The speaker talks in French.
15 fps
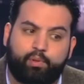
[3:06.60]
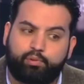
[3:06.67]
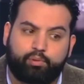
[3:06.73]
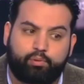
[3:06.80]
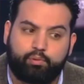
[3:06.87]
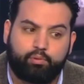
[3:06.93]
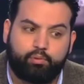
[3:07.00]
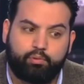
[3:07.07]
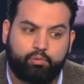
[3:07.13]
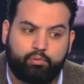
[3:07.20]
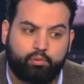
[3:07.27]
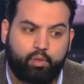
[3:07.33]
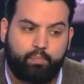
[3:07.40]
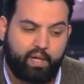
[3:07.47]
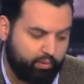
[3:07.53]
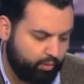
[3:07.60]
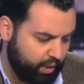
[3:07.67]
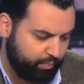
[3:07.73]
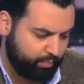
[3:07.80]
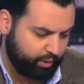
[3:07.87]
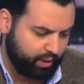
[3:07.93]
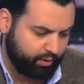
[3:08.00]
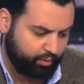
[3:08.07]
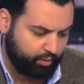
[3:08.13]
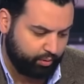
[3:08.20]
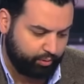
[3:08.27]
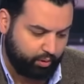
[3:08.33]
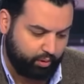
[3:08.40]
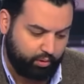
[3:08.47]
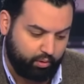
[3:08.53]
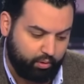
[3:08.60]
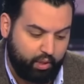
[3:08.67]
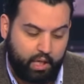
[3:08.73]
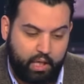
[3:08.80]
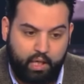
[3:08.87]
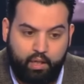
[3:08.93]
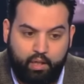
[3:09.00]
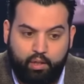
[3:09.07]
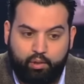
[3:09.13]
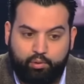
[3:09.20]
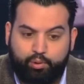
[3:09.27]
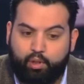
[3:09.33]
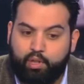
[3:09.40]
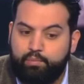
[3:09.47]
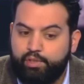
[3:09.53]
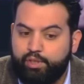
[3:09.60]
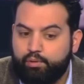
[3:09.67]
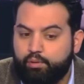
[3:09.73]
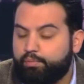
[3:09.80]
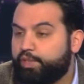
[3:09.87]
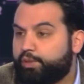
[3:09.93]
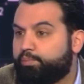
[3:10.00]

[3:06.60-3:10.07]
pense qu'on en parlera peut-être durant durant l'émission, mais